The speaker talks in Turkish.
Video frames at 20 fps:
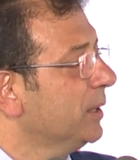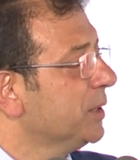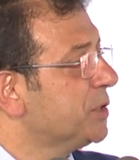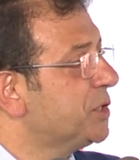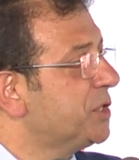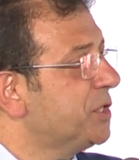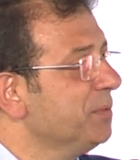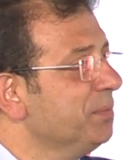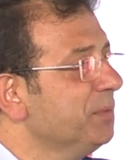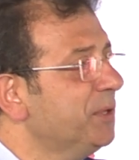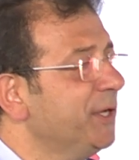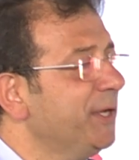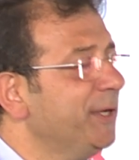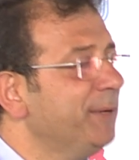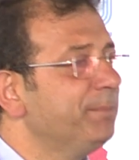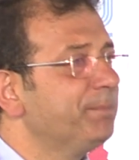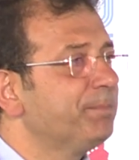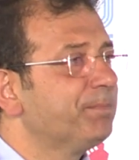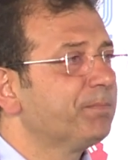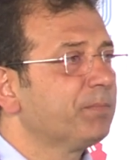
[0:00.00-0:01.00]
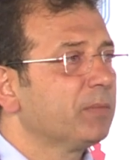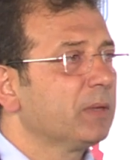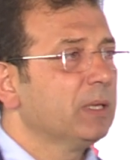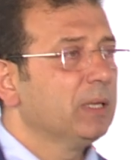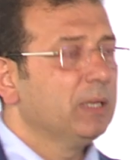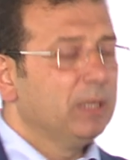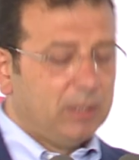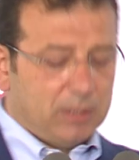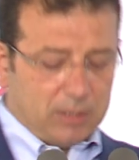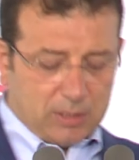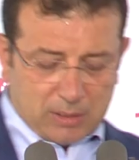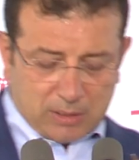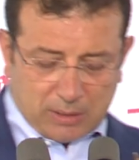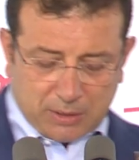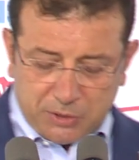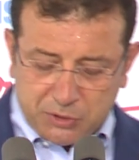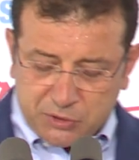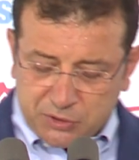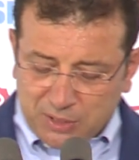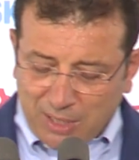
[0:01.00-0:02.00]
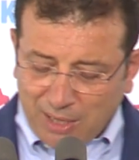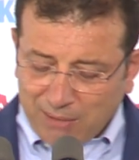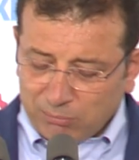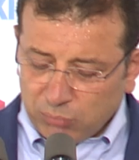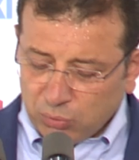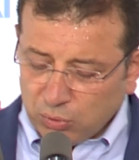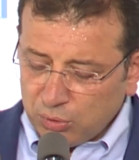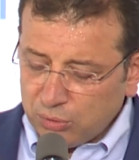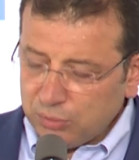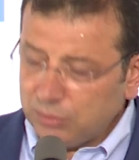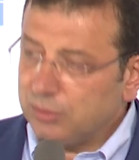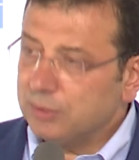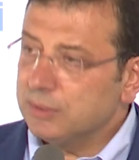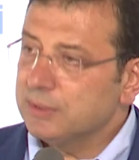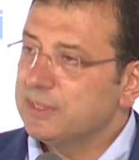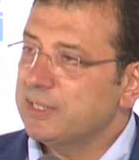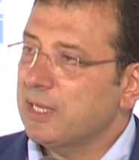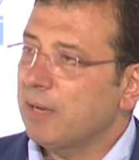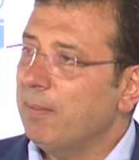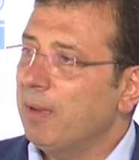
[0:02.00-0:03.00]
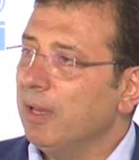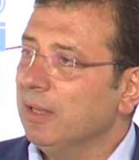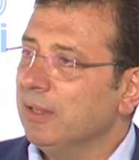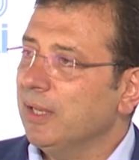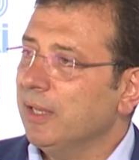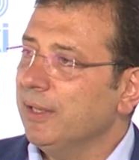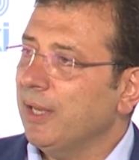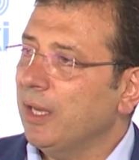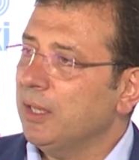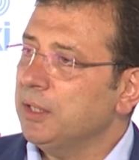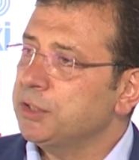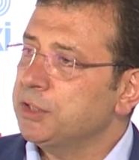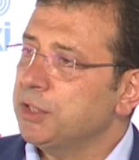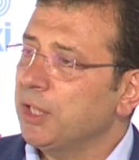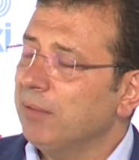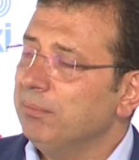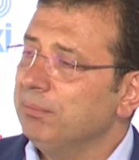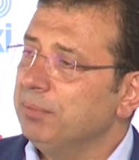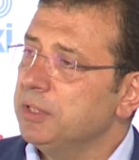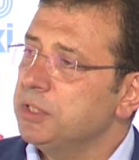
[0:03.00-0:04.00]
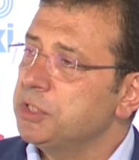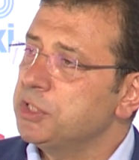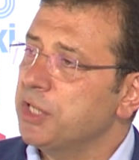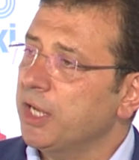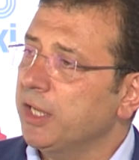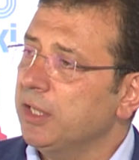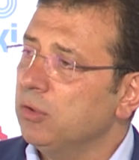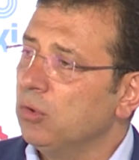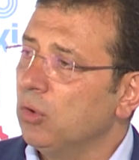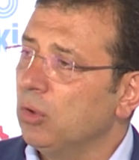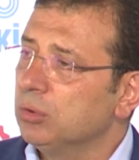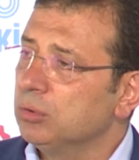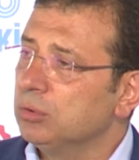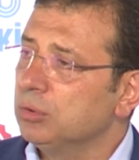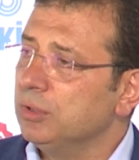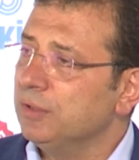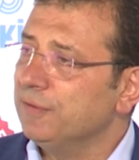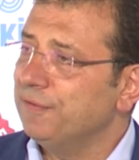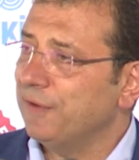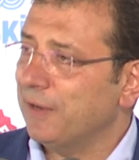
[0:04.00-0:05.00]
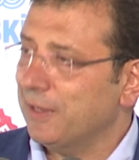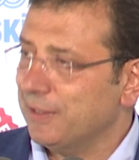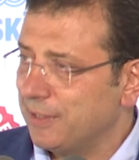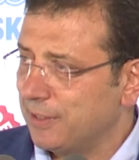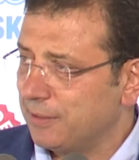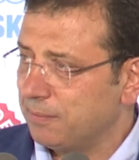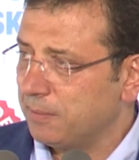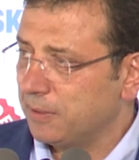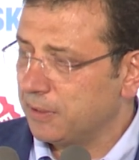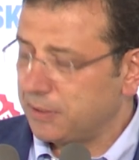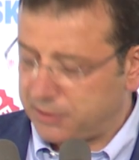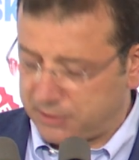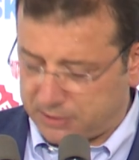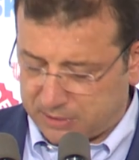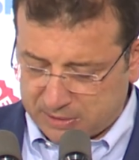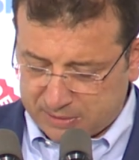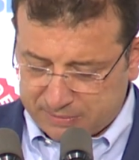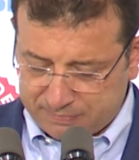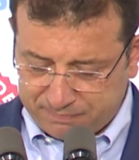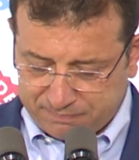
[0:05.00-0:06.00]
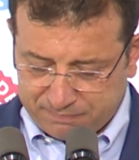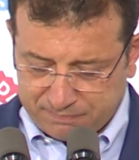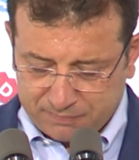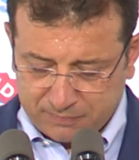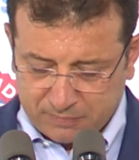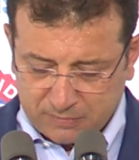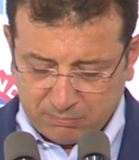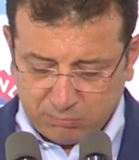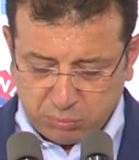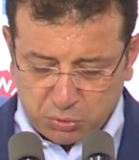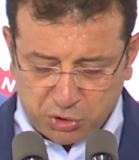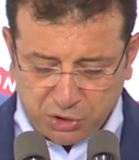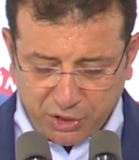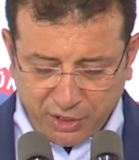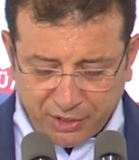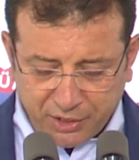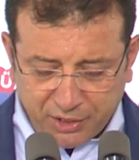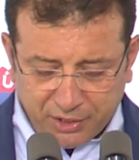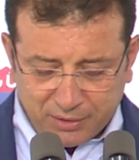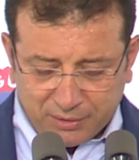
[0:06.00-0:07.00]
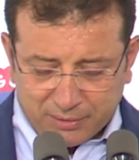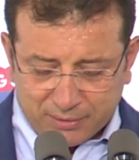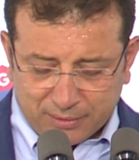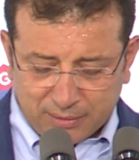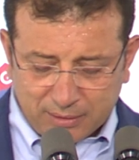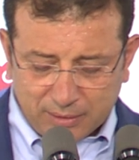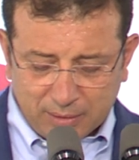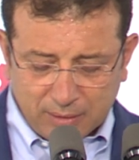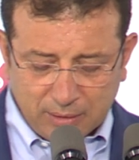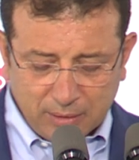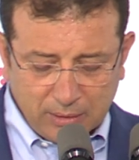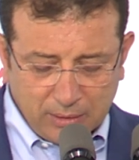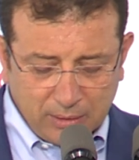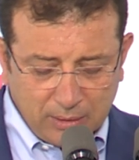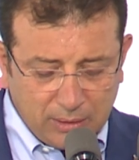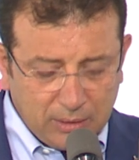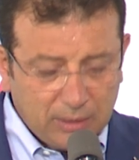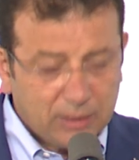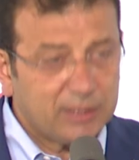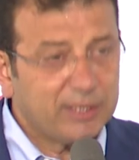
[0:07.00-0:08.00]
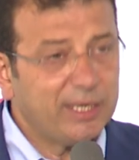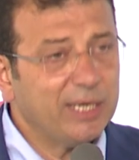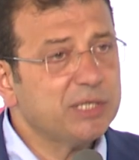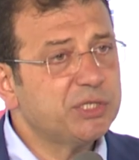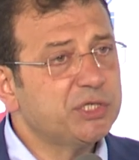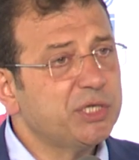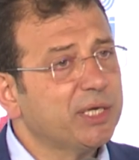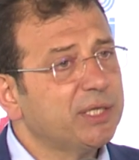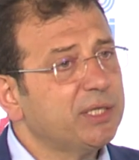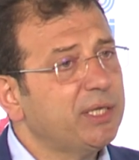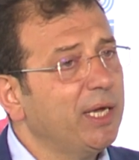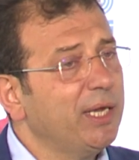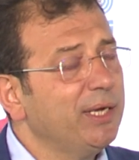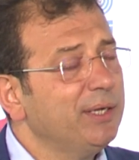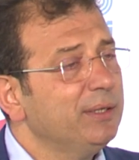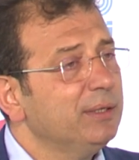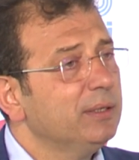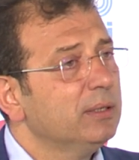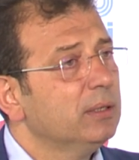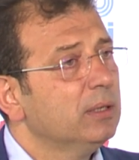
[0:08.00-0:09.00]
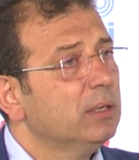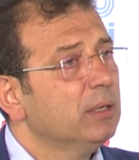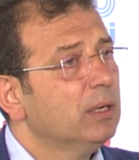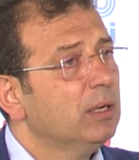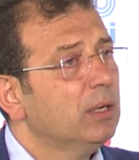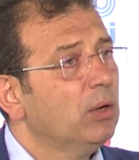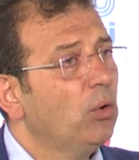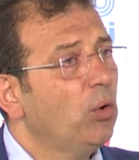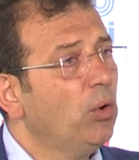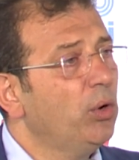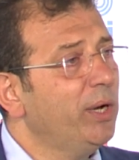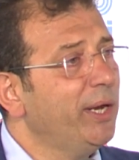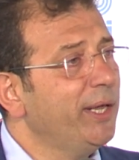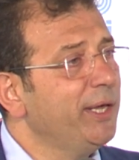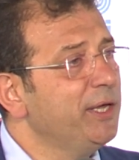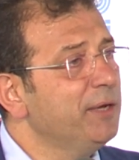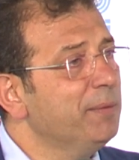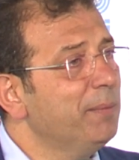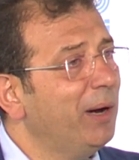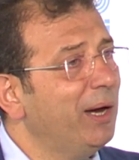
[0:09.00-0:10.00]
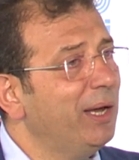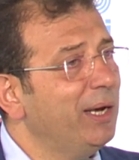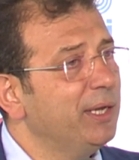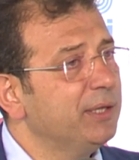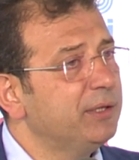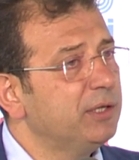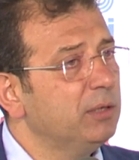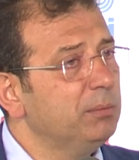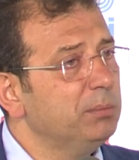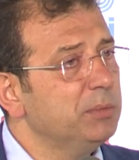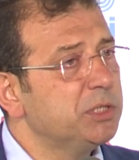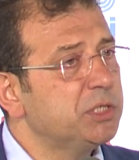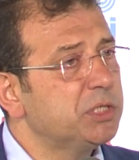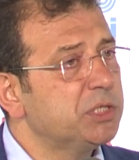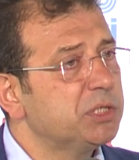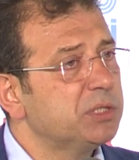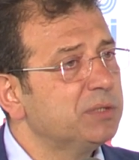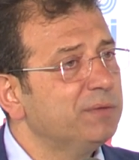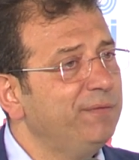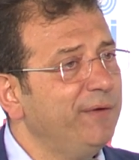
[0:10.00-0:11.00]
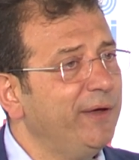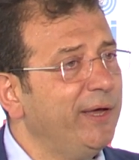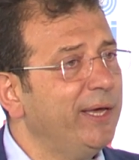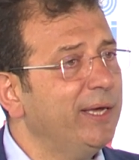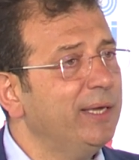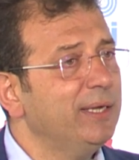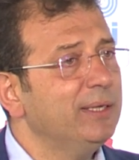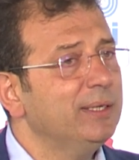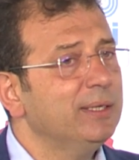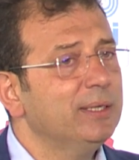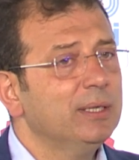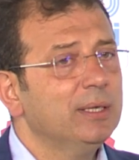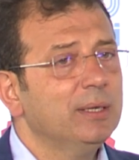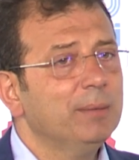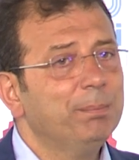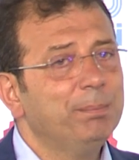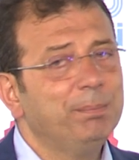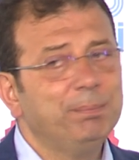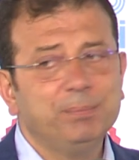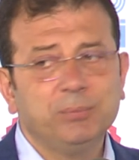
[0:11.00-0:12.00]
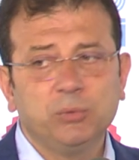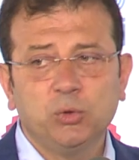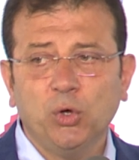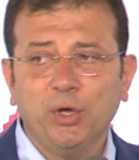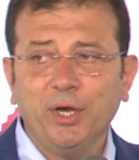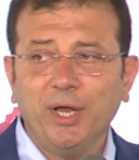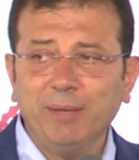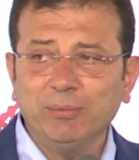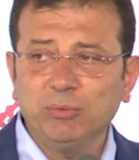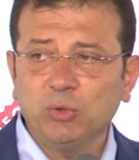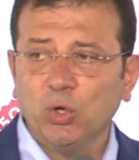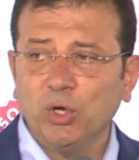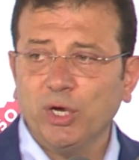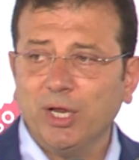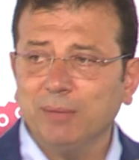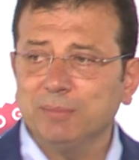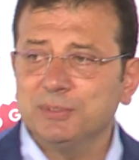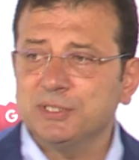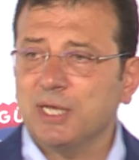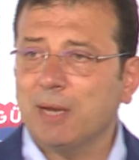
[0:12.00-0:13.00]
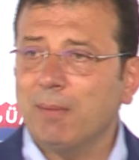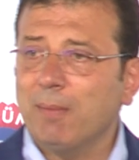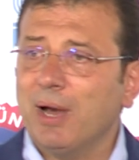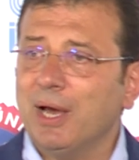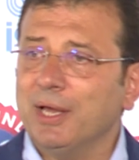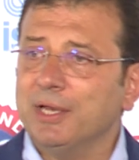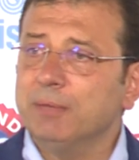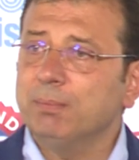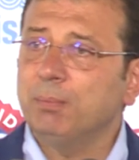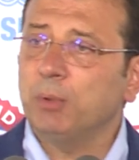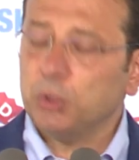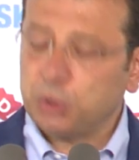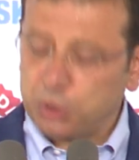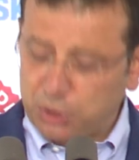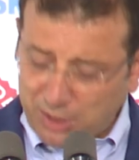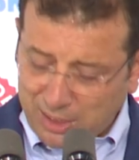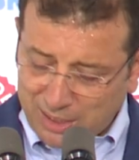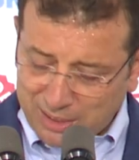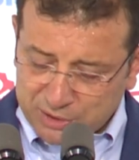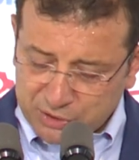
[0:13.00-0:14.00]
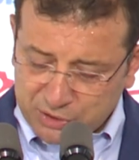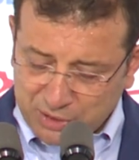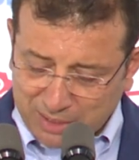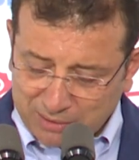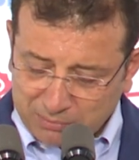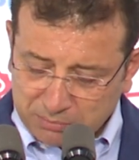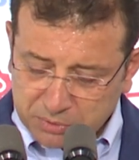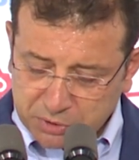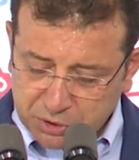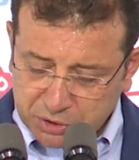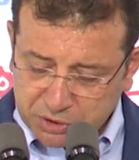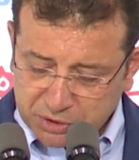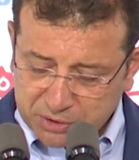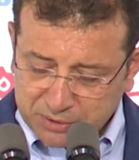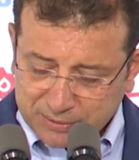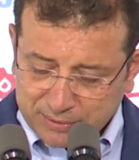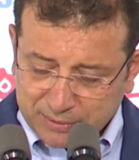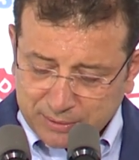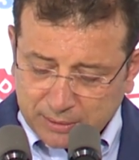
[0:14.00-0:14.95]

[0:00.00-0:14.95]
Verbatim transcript: Şimdi İstanbul'un zamanla yarışan bir şehir olduğunu ifade etmek isterim. Bu şehrin gerçekten öyle ihmal edilmiş ve dönem dönem zamanı boşa harcanmış